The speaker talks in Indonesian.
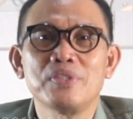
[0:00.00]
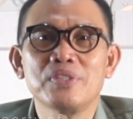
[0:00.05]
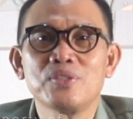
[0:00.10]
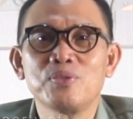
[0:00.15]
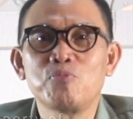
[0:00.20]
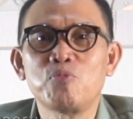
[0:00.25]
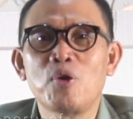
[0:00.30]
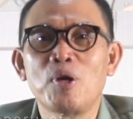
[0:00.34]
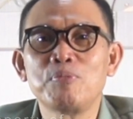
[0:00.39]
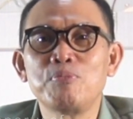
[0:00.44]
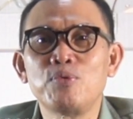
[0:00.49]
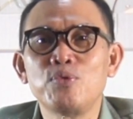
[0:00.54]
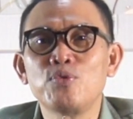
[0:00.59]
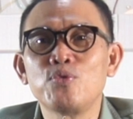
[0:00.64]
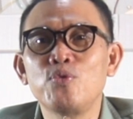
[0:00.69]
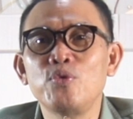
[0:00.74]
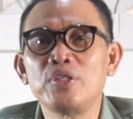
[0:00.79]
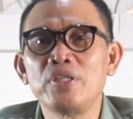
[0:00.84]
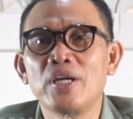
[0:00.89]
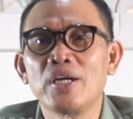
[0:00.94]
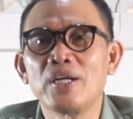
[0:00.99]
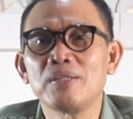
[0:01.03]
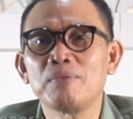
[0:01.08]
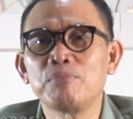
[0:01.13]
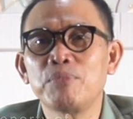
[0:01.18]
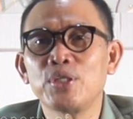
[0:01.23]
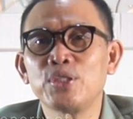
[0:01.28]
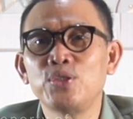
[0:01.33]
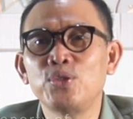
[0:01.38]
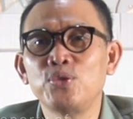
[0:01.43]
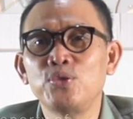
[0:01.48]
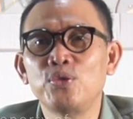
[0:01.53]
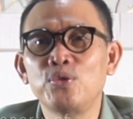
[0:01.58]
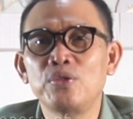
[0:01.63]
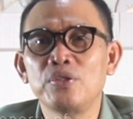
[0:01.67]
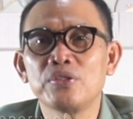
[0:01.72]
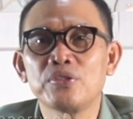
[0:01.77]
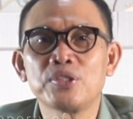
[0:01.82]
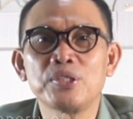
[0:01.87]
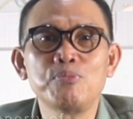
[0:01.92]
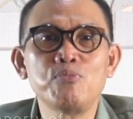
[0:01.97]
sebuah buku yang
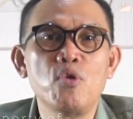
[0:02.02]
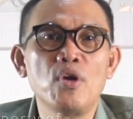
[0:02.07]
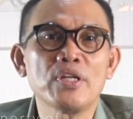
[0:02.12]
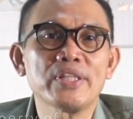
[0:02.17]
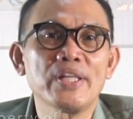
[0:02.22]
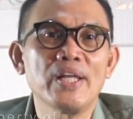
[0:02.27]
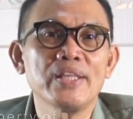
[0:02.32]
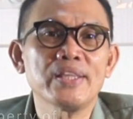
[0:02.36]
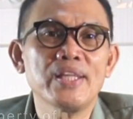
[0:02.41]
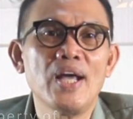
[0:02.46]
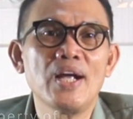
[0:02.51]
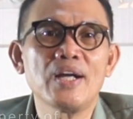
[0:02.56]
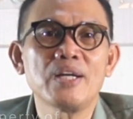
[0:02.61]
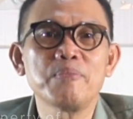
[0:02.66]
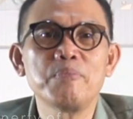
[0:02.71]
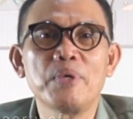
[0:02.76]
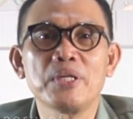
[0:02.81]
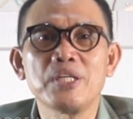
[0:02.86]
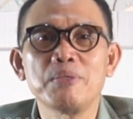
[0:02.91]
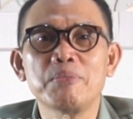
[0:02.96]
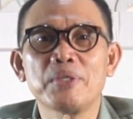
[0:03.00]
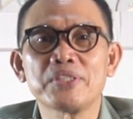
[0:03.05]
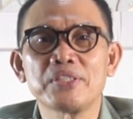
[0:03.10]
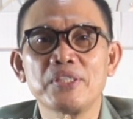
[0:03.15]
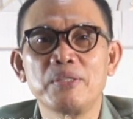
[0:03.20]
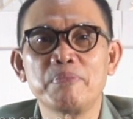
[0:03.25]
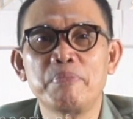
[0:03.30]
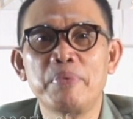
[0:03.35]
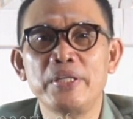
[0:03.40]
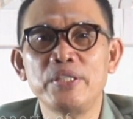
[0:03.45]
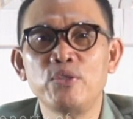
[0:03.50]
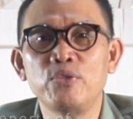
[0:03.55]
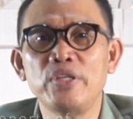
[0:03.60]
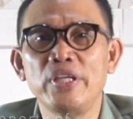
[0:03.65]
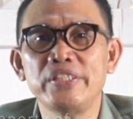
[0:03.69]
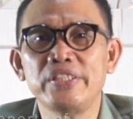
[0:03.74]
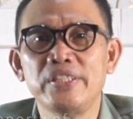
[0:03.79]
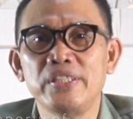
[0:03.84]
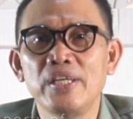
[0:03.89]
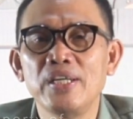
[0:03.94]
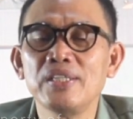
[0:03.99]
berjudul Sebuah Tantangan Bagi Masa Depan
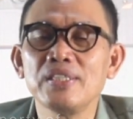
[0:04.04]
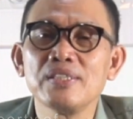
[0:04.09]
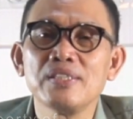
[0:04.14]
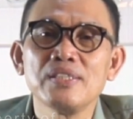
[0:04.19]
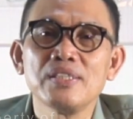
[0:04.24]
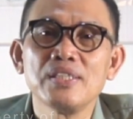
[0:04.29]
Indonesia